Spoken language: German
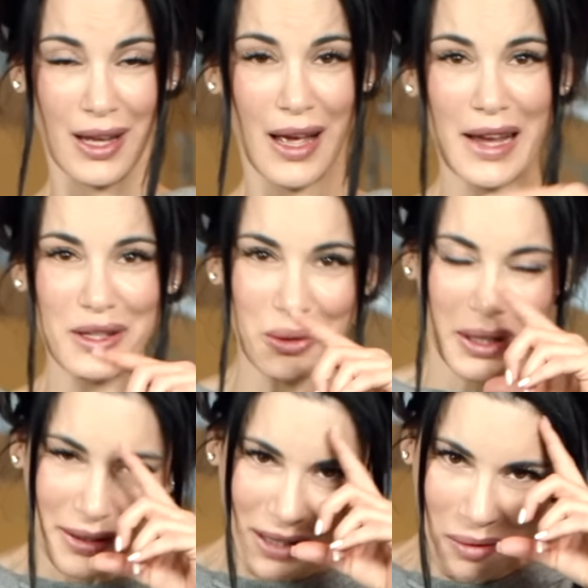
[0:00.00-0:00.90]
Also
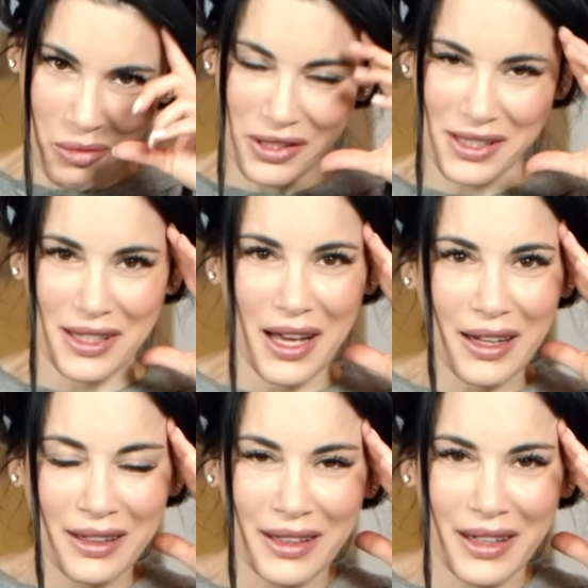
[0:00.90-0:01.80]
da muss ich
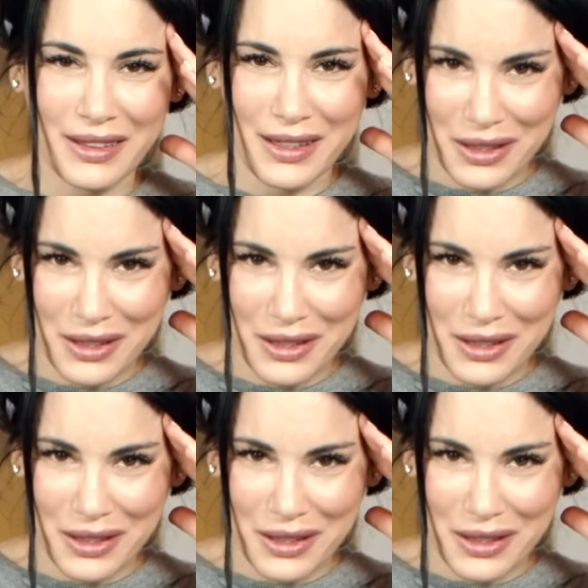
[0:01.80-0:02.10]
sagen, das